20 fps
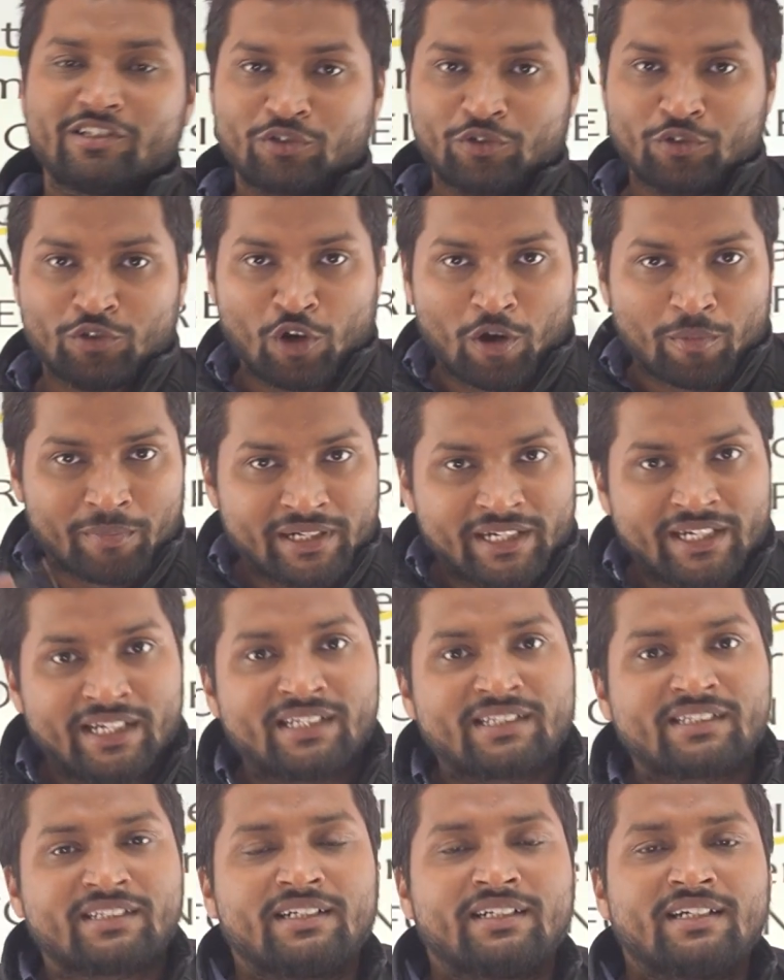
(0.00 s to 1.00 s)
किसको
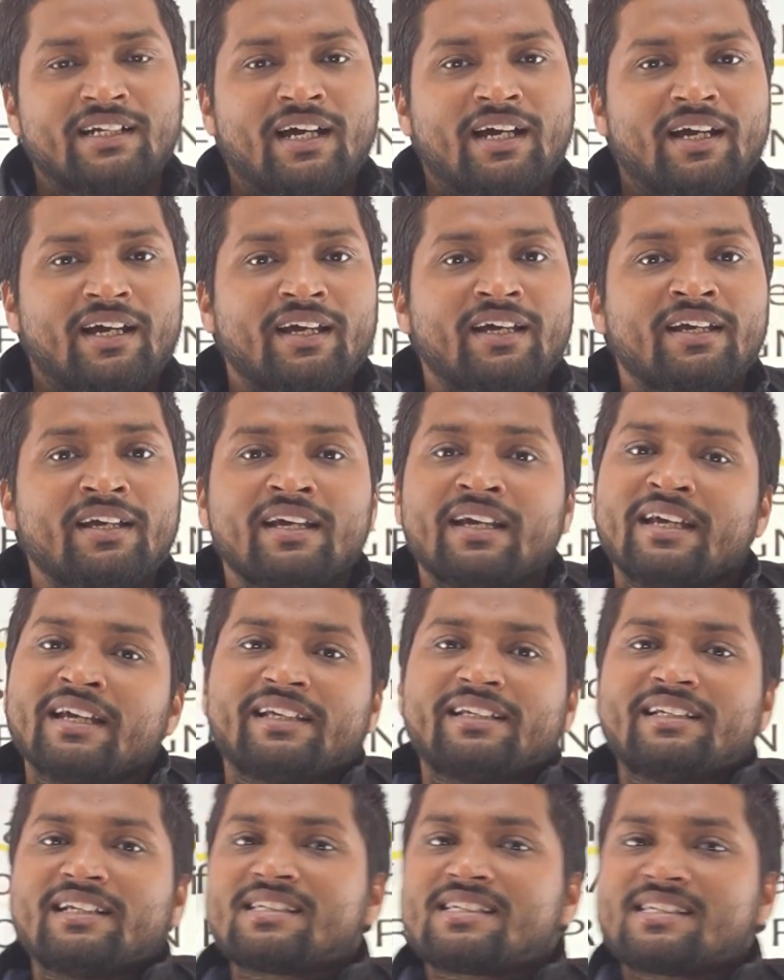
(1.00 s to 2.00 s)
नॉमिनेट करना है
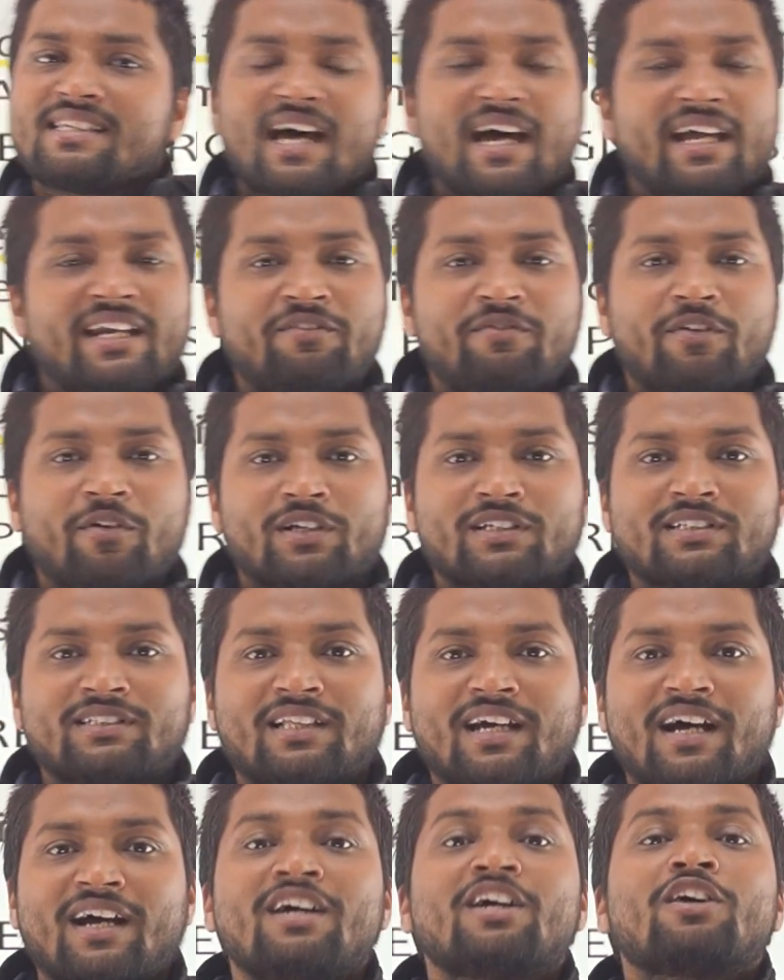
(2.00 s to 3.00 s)
ये सारी
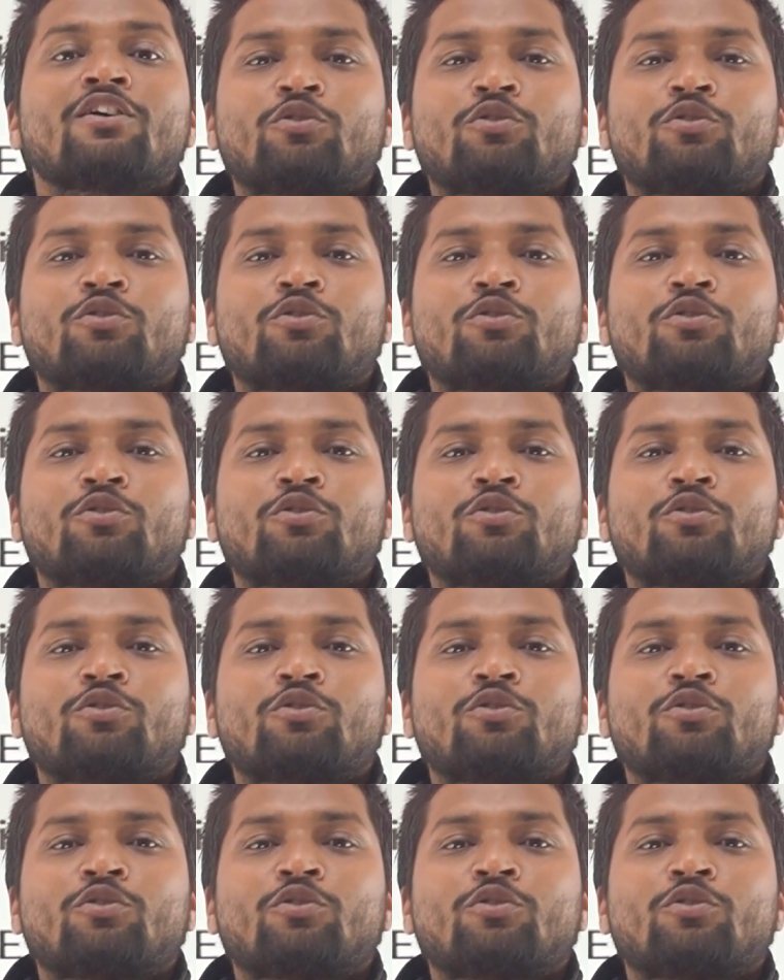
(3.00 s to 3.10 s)
व्यवस्था